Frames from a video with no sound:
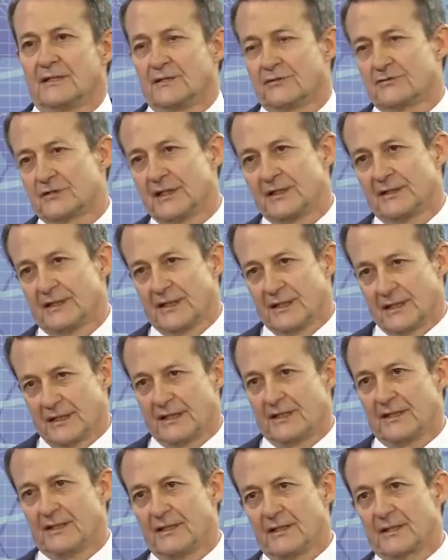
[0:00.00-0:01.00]
e, şeyi
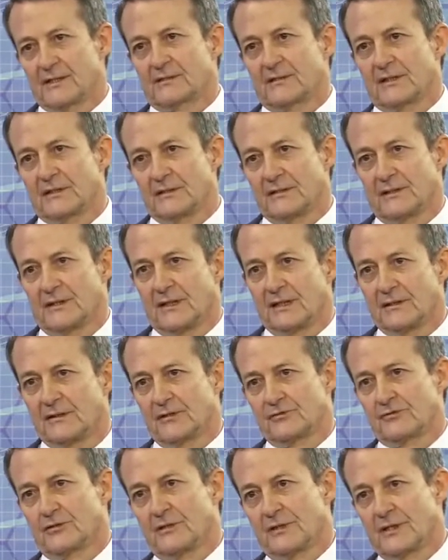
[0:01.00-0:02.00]
de e, hastalığı da
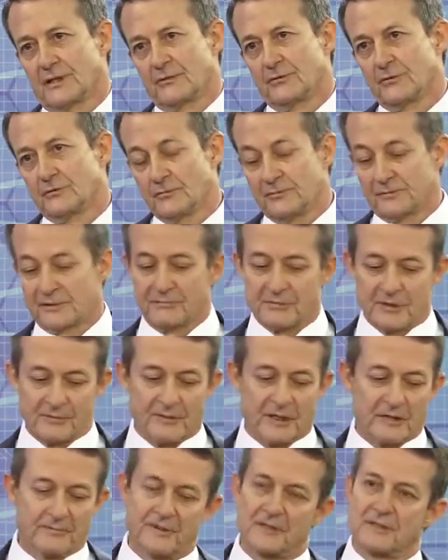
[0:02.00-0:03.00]
yandaş olarak olup
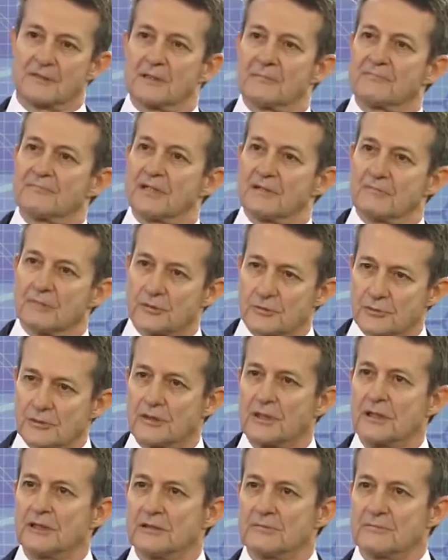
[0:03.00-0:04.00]
da biz bypass yapmaya
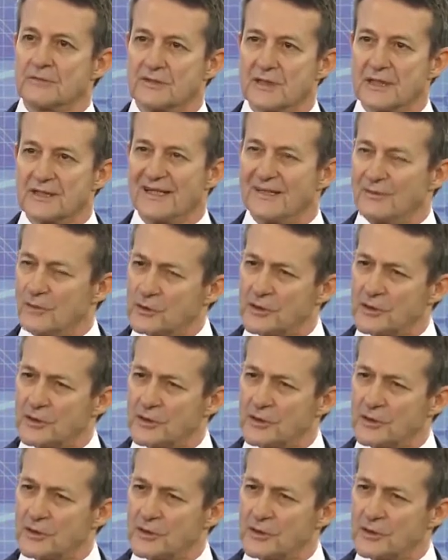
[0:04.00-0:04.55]
mecbur kaldığımız saat.